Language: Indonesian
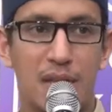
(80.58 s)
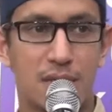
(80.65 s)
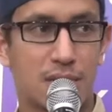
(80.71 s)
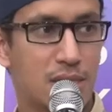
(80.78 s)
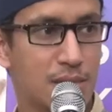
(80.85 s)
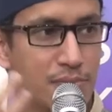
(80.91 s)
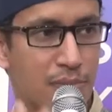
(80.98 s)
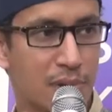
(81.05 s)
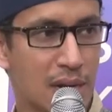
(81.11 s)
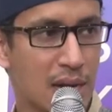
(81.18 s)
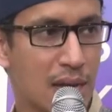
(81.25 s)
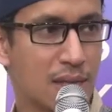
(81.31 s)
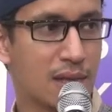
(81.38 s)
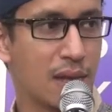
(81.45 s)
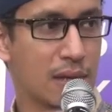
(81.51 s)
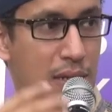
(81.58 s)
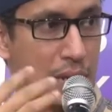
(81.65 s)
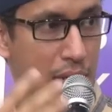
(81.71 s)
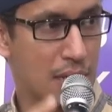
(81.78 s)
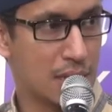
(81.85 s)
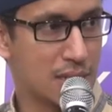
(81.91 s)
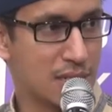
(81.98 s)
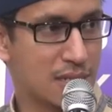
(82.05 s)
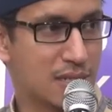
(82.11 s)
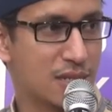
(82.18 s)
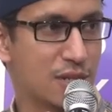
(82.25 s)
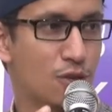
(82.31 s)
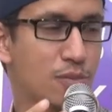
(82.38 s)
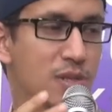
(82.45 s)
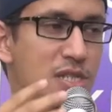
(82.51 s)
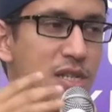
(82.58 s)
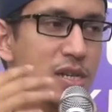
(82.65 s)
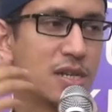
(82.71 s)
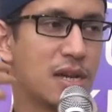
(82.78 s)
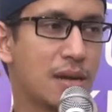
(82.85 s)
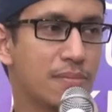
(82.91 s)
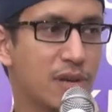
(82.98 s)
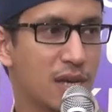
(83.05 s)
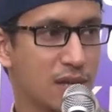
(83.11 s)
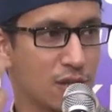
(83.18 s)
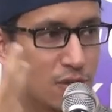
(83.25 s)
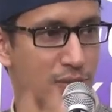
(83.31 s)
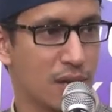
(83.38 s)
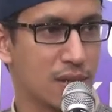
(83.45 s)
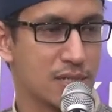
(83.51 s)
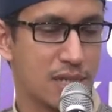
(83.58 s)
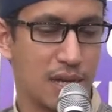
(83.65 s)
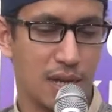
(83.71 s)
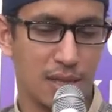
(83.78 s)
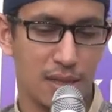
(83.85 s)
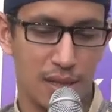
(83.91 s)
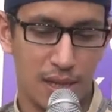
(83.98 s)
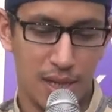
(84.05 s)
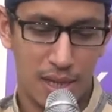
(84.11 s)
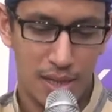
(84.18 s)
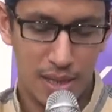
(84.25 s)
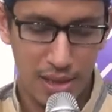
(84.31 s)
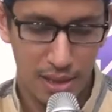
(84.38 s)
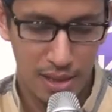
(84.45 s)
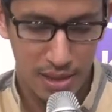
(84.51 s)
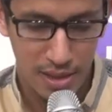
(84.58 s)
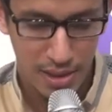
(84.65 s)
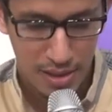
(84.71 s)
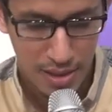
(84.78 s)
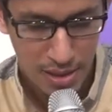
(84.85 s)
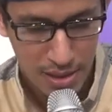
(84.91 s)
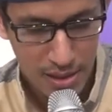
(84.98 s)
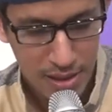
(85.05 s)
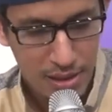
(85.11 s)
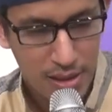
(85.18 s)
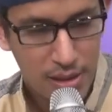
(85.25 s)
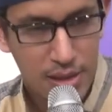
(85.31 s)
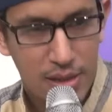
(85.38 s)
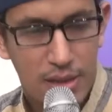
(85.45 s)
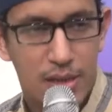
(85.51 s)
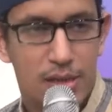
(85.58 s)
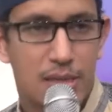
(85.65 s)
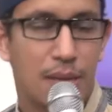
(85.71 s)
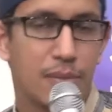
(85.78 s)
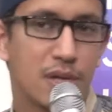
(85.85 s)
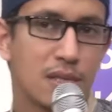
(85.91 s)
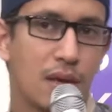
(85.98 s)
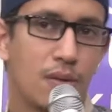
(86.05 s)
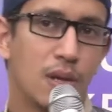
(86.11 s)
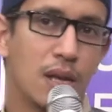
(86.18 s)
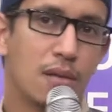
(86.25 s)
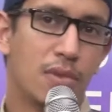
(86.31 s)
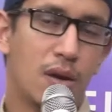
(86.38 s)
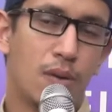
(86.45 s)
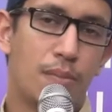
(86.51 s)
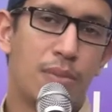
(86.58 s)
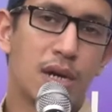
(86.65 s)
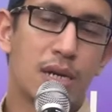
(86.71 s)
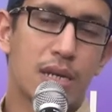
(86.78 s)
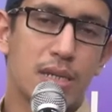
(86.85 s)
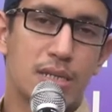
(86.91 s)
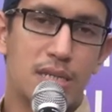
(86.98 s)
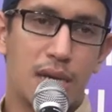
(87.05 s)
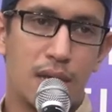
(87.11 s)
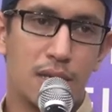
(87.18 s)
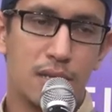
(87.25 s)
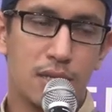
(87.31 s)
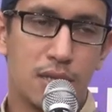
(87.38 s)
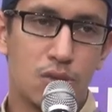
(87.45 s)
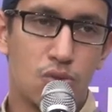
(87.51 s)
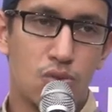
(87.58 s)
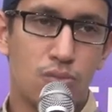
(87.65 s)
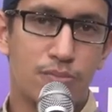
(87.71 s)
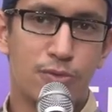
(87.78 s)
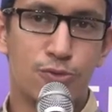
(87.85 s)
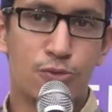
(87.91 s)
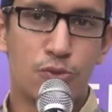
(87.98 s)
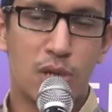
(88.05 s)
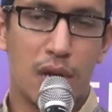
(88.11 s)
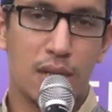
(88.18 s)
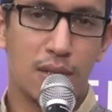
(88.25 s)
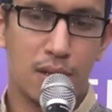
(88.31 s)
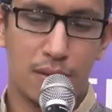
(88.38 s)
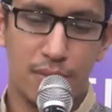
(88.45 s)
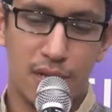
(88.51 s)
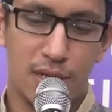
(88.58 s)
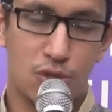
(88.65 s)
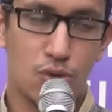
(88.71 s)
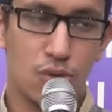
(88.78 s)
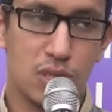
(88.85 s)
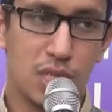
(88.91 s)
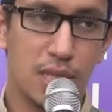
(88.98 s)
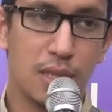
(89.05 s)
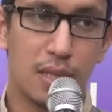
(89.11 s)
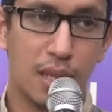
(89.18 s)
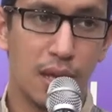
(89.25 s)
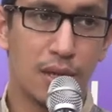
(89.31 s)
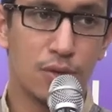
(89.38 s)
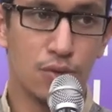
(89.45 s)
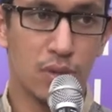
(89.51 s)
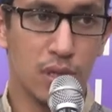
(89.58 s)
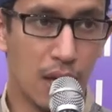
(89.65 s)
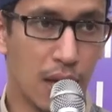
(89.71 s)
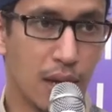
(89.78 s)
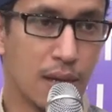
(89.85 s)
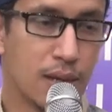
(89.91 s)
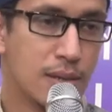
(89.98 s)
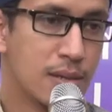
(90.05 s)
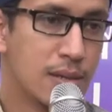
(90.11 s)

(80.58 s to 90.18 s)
pasti berat dan keras hidup di sini dengan biaya hidup yang sangat tinggi. Tapi ketahuilah bahwa bekerja itu bukan termasuk cinta dunia.